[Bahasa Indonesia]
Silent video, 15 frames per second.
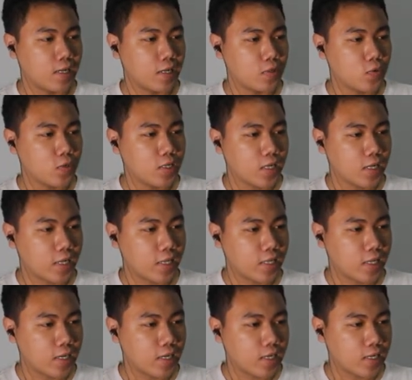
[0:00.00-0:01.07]
Itu dia
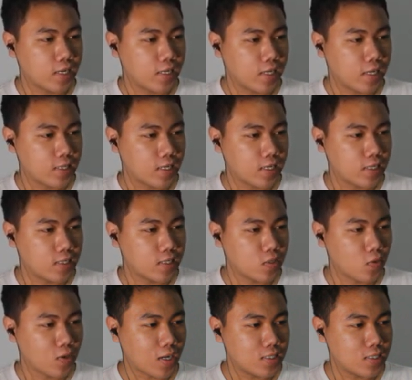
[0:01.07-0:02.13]
kayaknya ada kegiatan
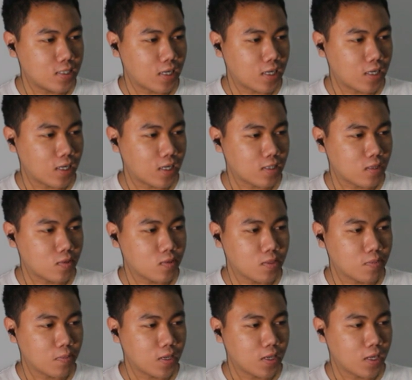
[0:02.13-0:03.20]
gitu ngajarin atau
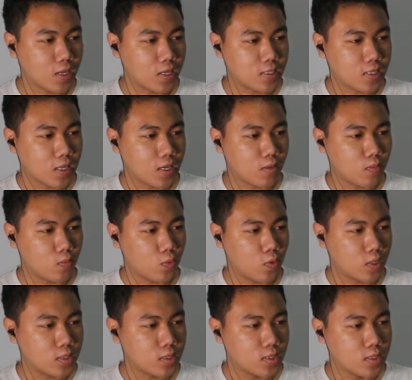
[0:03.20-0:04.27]
gimana nggak salah
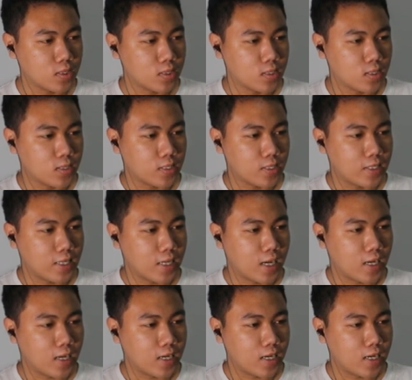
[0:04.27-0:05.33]
buat
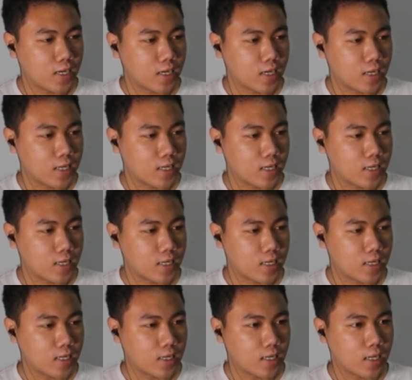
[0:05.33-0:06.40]
yang
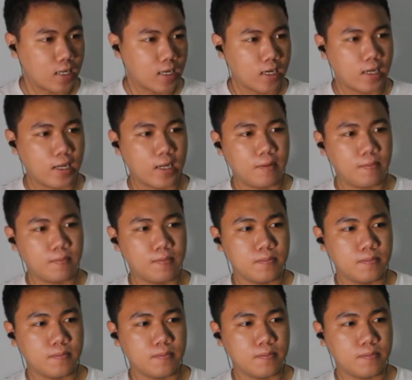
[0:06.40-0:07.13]
kena rehab.